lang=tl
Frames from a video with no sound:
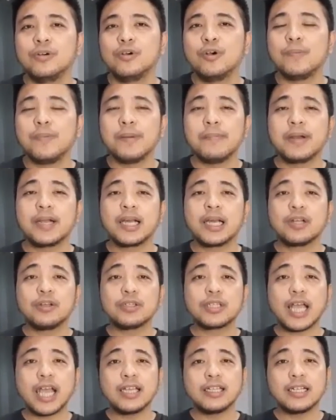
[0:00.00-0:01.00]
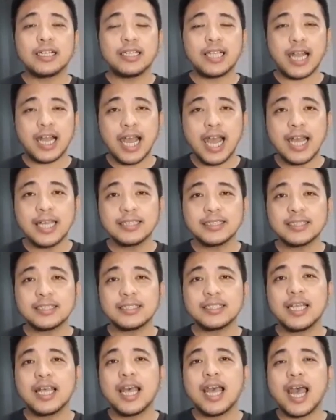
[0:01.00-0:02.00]
upang magkaroon tayo ng
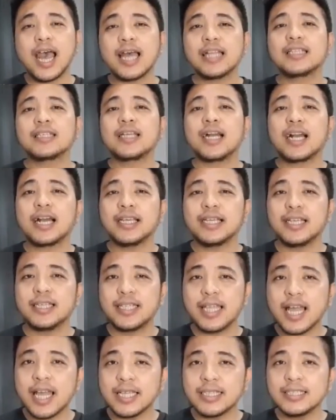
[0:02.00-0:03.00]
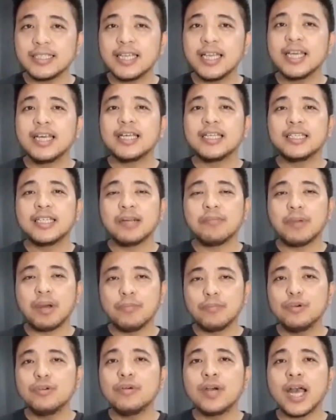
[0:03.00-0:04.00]
lakas at kakayanan na
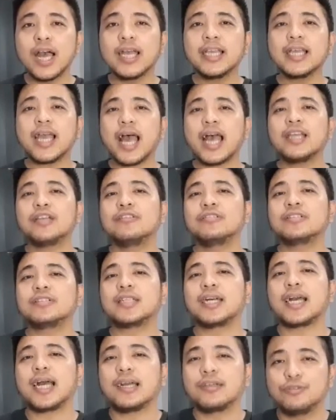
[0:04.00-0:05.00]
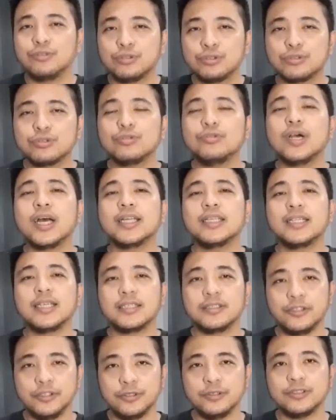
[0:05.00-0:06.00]
mamuhay ayon sa kagustuhan
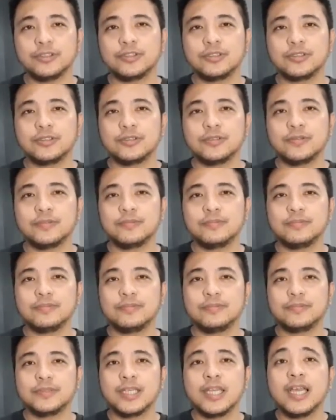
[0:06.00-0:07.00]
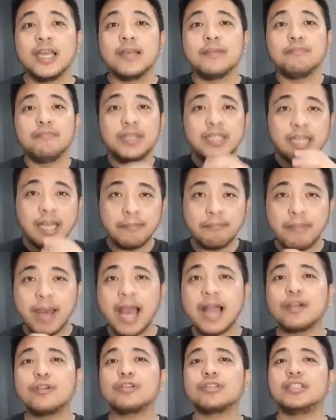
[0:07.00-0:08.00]
ng Diyos.
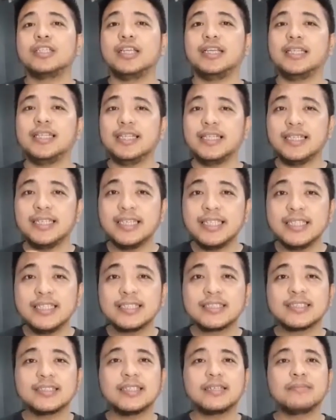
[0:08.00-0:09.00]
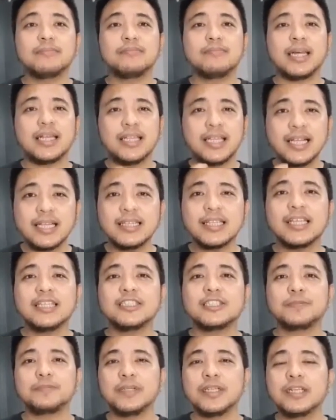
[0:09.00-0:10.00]
Binabagot na ililinis ng banal na
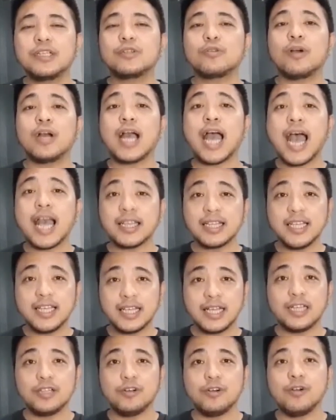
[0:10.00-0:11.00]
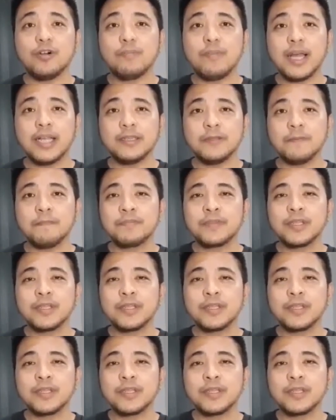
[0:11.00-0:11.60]
espiritu ang ating kalooban